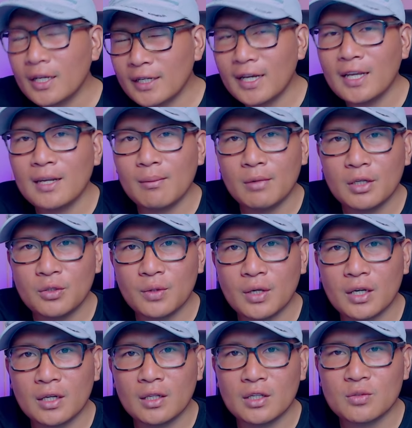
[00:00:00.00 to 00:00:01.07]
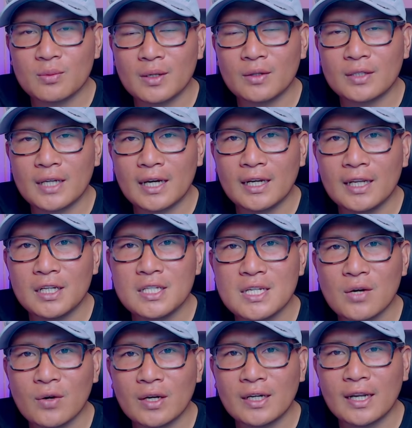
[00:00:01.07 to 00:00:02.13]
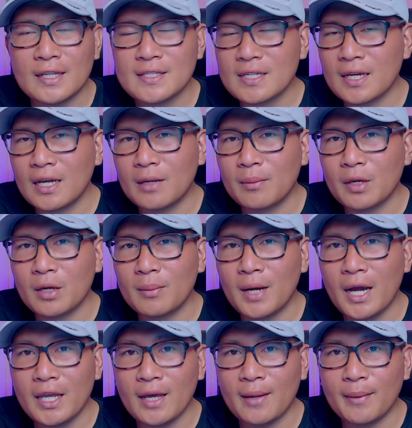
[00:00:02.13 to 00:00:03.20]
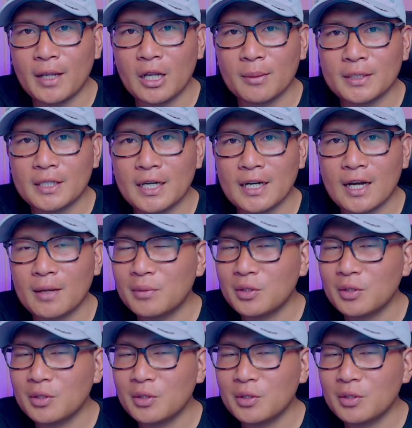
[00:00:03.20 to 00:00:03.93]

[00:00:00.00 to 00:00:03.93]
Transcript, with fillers: Dalam lindungan Allah Subhanahu Taala Dijauhkan dari segala mara bahaya Malapetaka,